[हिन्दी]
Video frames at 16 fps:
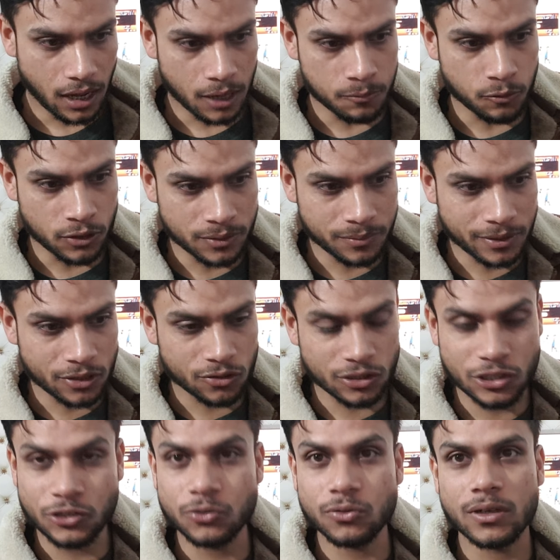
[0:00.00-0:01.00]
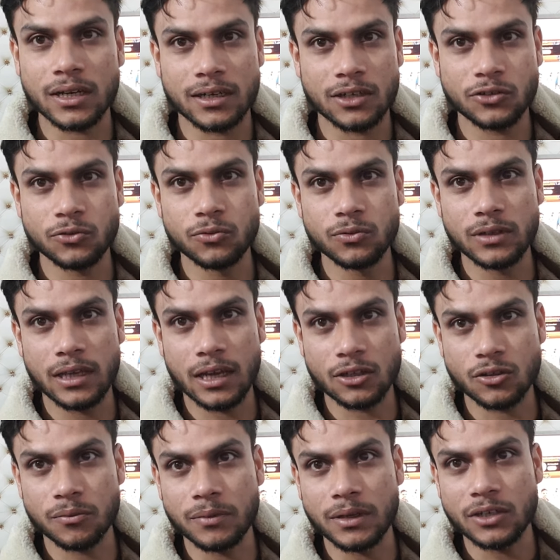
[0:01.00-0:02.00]
अपॉइंटमेंट को इशू करना शुरू किया
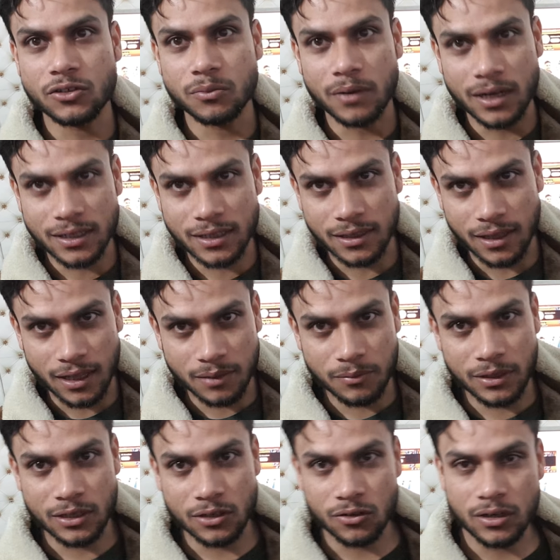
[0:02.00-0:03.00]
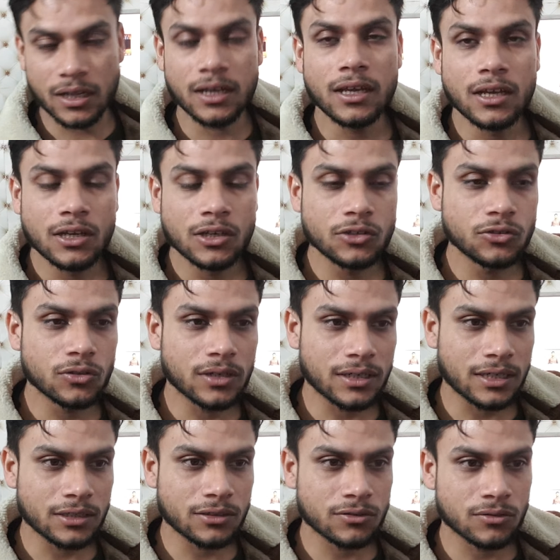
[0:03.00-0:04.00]
तो बेशुमार तादाद में इन्होंने इशू
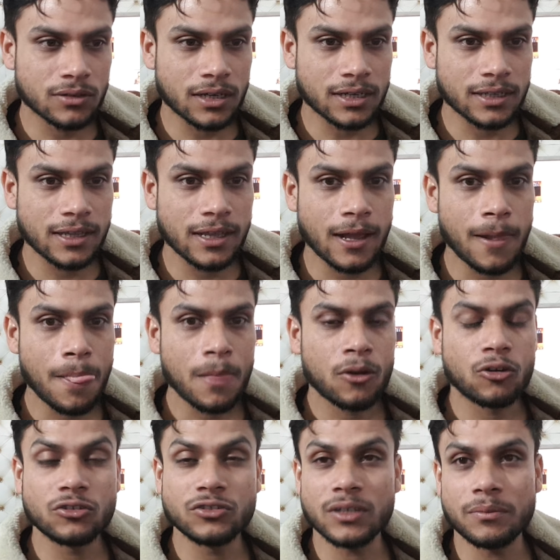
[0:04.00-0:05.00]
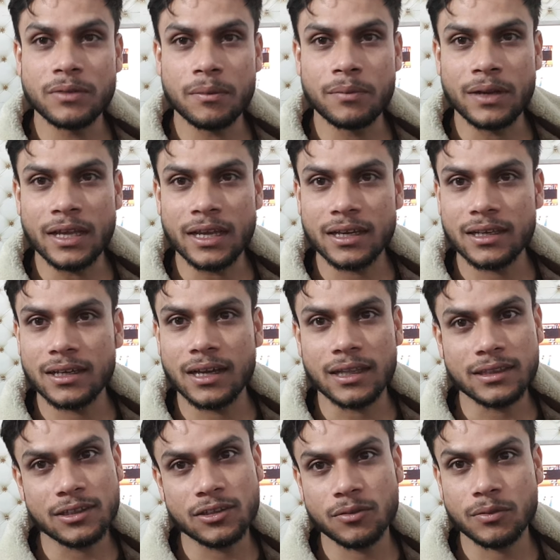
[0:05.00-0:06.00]
करना शुरू कर दिया और जब जब ब्रेक
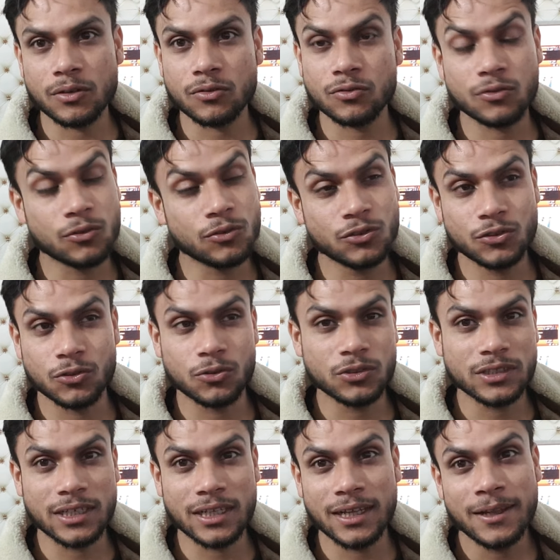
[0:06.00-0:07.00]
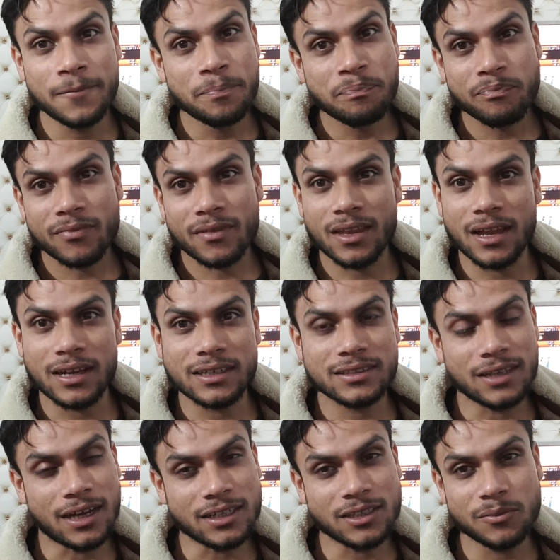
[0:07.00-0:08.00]
लगाते हैं तो फिर खुद सोच लें कि अगर
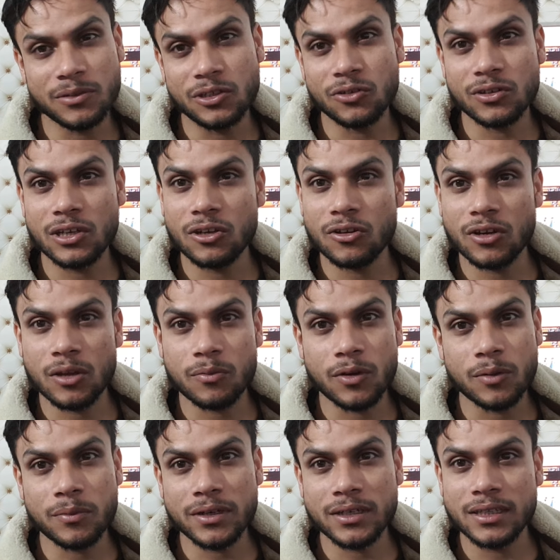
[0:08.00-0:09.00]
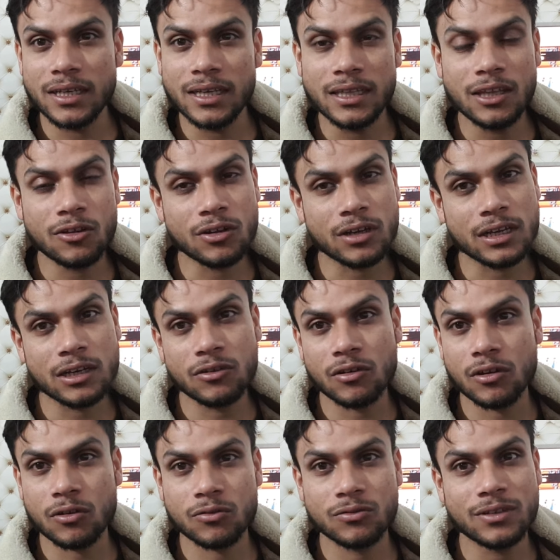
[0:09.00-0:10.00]
सात महीनों की इन्होंने अपॉइंटमेंट दे दी और अगर
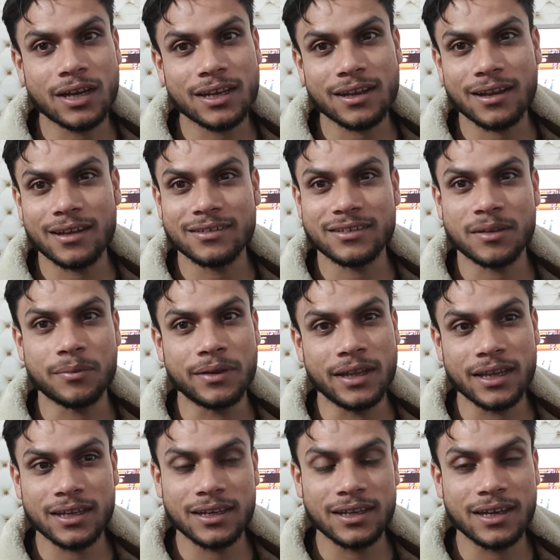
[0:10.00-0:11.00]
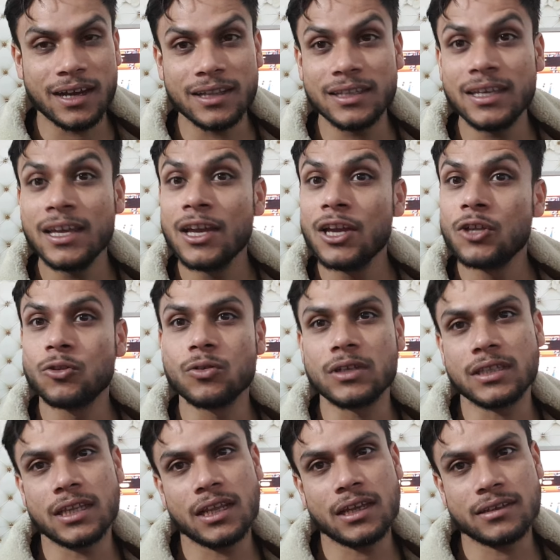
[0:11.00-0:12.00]
उन्होंने खुदा न खासा ब्रेक लगा दी तो
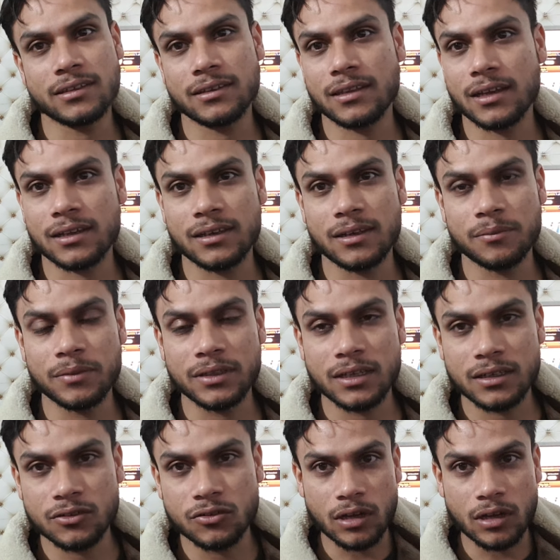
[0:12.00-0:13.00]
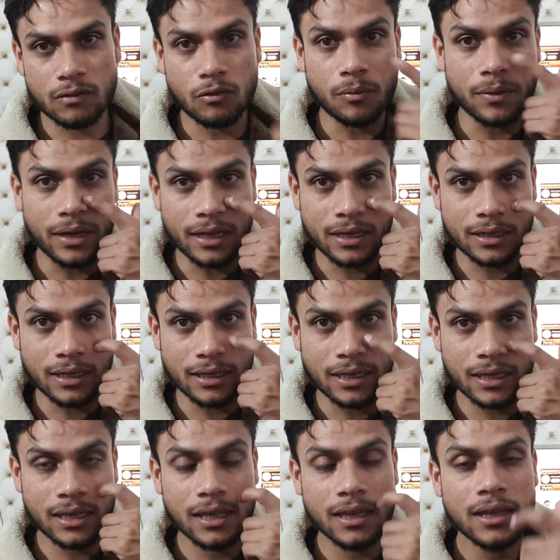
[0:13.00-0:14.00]
कितने अरसे तक लंबी तक है वो ब्रेक
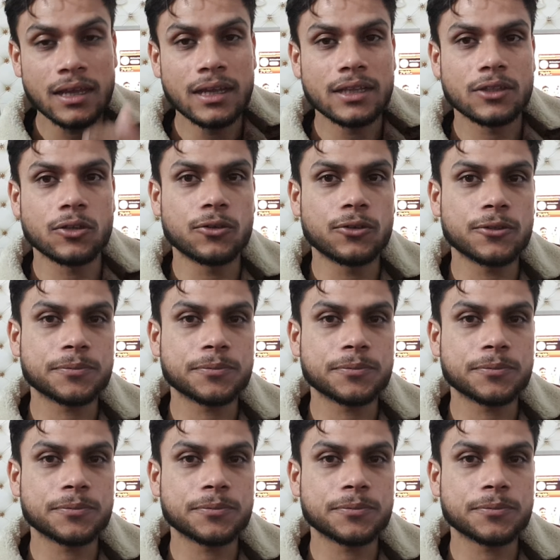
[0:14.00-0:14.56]
लगेगी तो